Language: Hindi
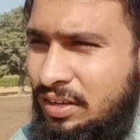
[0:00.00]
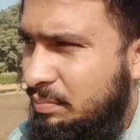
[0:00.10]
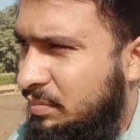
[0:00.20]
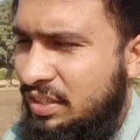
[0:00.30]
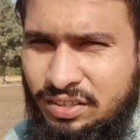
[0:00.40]

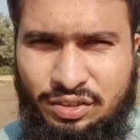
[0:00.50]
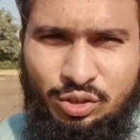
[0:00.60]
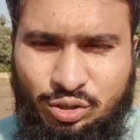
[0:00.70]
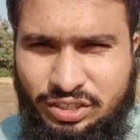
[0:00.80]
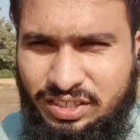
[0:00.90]
हमने
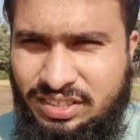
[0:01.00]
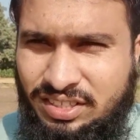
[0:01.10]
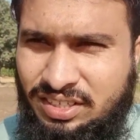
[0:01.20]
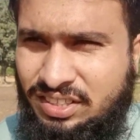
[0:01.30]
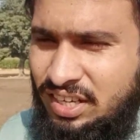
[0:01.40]
दो जगह
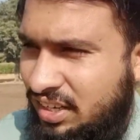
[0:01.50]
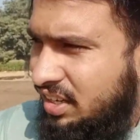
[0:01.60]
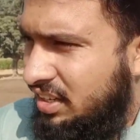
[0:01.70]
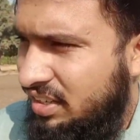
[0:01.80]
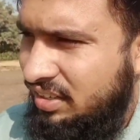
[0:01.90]
से चारा
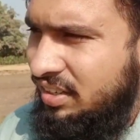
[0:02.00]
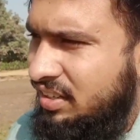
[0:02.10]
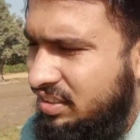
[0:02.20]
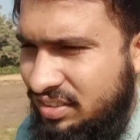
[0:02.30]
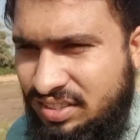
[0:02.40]
काटना
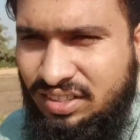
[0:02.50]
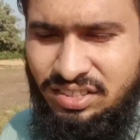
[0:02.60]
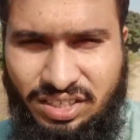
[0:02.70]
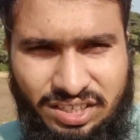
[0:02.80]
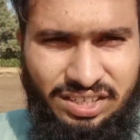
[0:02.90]
है इधर से
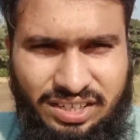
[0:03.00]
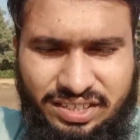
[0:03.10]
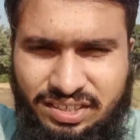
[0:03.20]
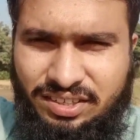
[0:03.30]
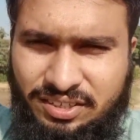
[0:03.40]
चरी
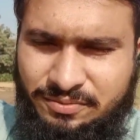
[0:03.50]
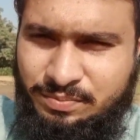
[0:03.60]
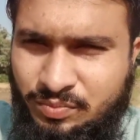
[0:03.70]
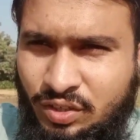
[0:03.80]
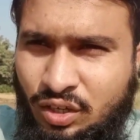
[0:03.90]
काटनी है
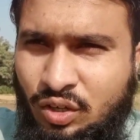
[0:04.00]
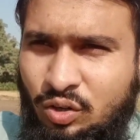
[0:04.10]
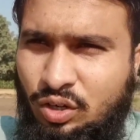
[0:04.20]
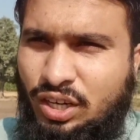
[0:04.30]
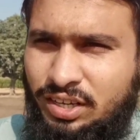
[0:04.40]

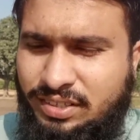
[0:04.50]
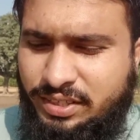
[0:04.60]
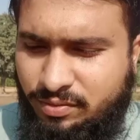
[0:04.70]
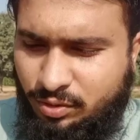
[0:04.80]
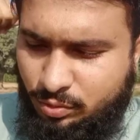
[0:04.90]
और आगे
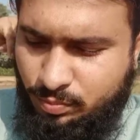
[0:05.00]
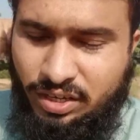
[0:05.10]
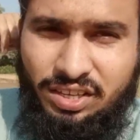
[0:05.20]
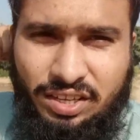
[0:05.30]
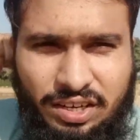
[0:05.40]
से वो
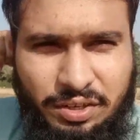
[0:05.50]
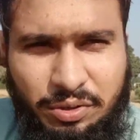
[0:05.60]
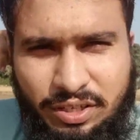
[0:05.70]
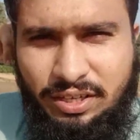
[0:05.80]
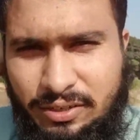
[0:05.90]
मक्की ली
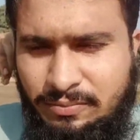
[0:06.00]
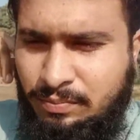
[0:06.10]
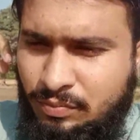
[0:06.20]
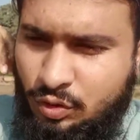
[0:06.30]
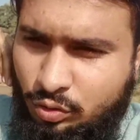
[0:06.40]
हुई है
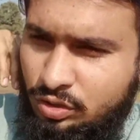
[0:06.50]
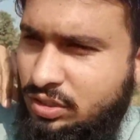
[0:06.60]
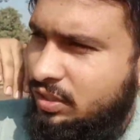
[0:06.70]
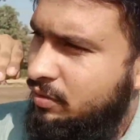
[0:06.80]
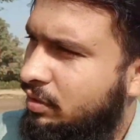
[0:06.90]
थोड़ी
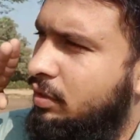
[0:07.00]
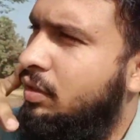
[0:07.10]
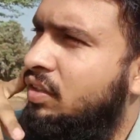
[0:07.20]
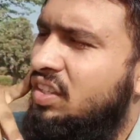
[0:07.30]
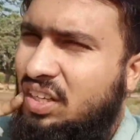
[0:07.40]
सी
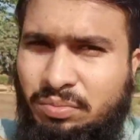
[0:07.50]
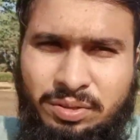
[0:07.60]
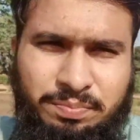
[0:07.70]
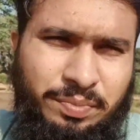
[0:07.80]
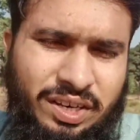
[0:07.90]

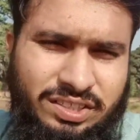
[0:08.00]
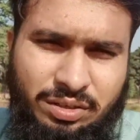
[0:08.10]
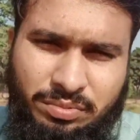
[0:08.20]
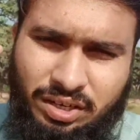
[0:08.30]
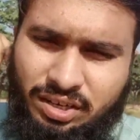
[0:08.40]
तकरीबन पाँच
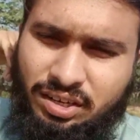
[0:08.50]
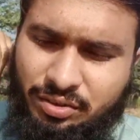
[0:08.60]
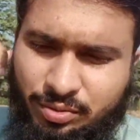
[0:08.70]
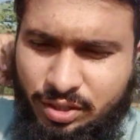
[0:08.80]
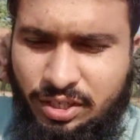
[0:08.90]
की मरले
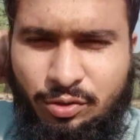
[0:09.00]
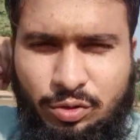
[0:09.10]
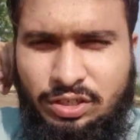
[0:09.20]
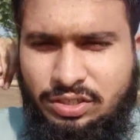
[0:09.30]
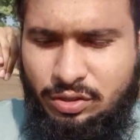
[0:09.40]
ली हुई है
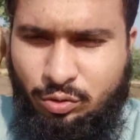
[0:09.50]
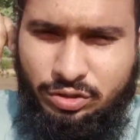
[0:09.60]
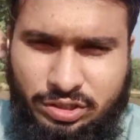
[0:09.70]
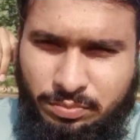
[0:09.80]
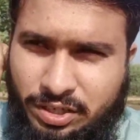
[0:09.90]
उधर से
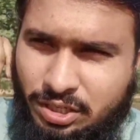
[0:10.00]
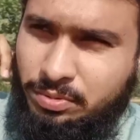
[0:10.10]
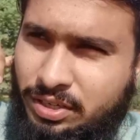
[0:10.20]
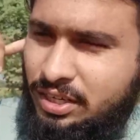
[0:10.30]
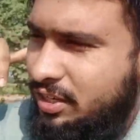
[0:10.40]
थोड़ी सी मक्की
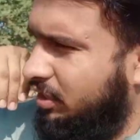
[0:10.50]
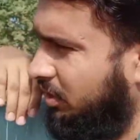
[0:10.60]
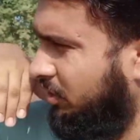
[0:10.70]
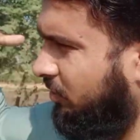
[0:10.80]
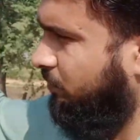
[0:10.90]
भी
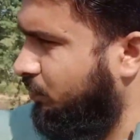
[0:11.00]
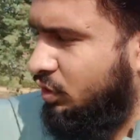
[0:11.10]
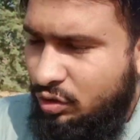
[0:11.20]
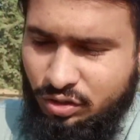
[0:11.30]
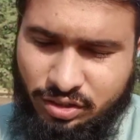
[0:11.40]
काटेंगे
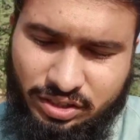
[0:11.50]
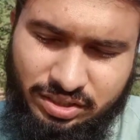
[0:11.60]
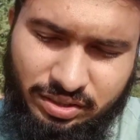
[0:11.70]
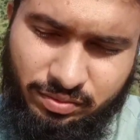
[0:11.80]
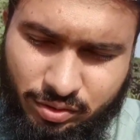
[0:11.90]
और इधर
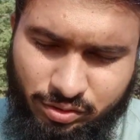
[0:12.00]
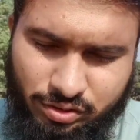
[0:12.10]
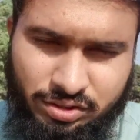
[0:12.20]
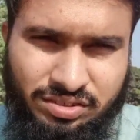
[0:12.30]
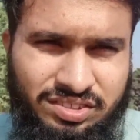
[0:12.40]
से वो
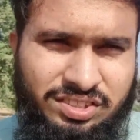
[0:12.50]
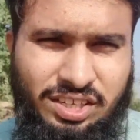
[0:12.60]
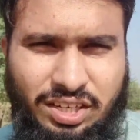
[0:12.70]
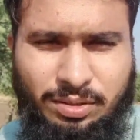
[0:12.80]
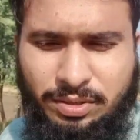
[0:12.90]

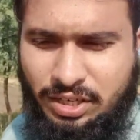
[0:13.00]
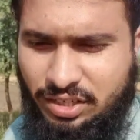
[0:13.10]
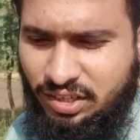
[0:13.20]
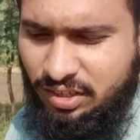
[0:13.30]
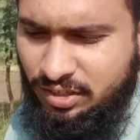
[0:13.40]
चरी भी
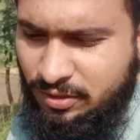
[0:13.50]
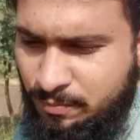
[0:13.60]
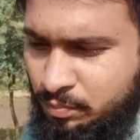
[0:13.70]
काटेंगे